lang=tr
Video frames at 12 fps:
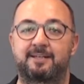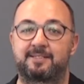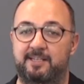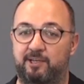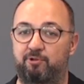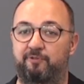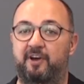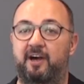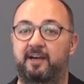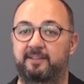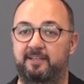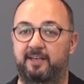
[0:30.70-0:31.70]
Sacrify
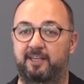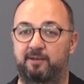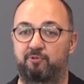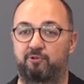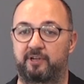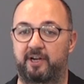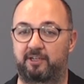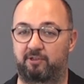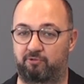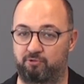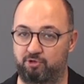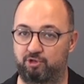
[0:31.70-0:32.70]
ID ekibi olarak
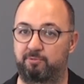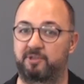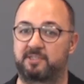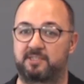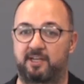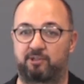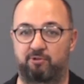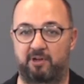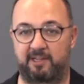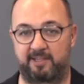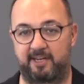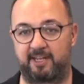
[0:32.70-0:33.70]
güçlü bir
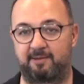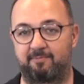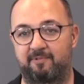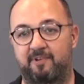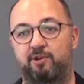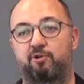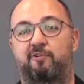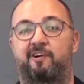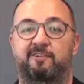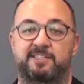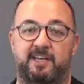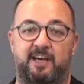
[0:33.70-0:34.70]
sektörel deneyim ve
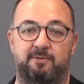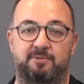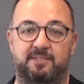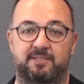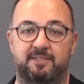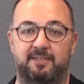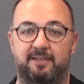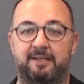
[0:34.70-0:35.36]
know-how'a sahibiz.